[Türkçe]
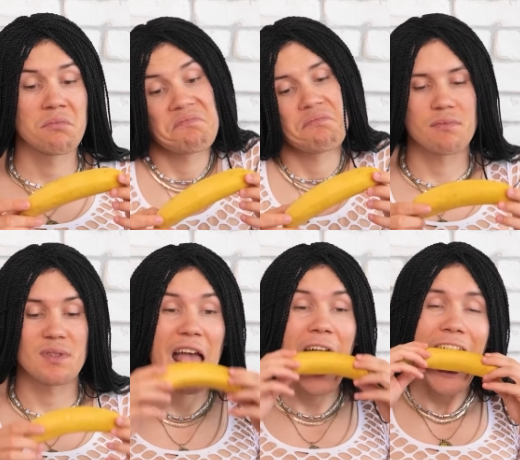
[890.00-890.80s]
Hmm,
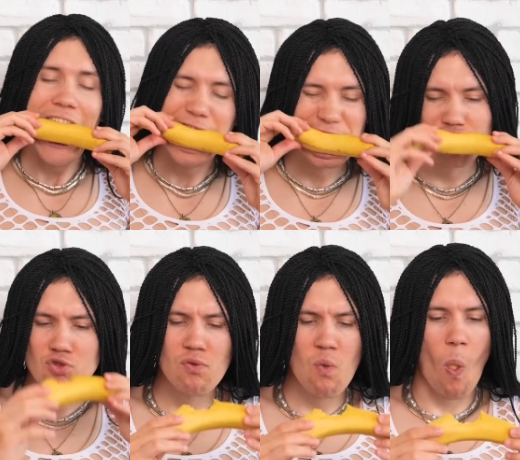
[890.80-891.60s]

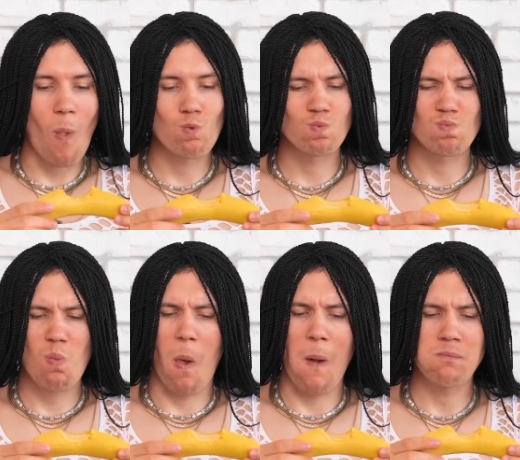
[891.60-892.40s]
Tadı
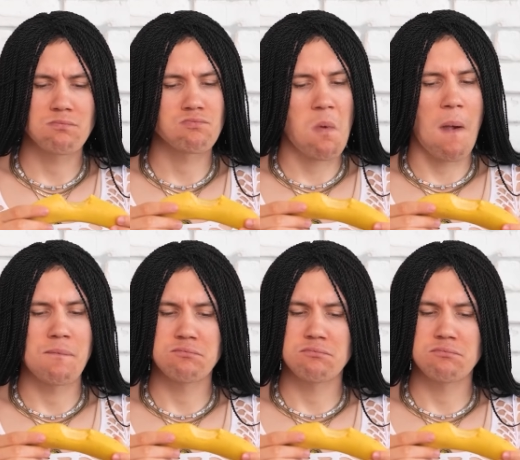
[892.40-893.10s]
çok güzelmiş.